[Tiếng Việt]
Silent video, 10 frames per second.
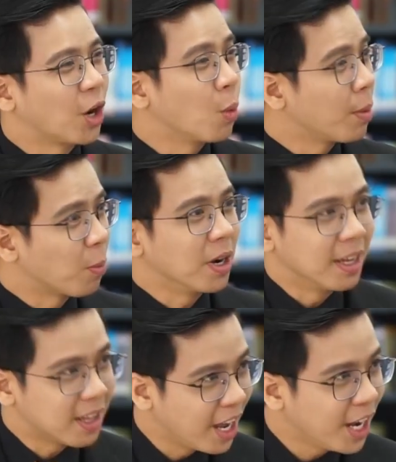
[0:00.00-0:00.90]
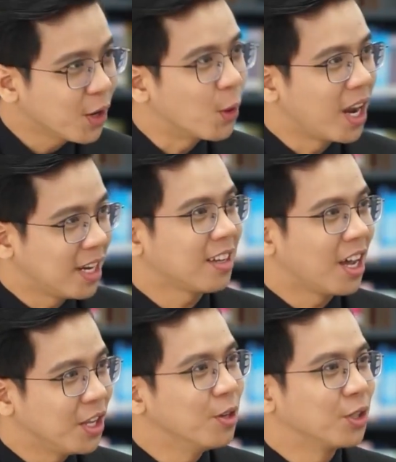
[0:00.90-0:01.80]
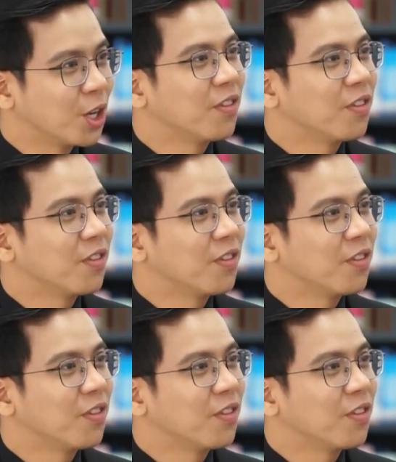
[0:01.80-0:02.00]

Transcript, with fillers: và cũng là một lợi thế của SIU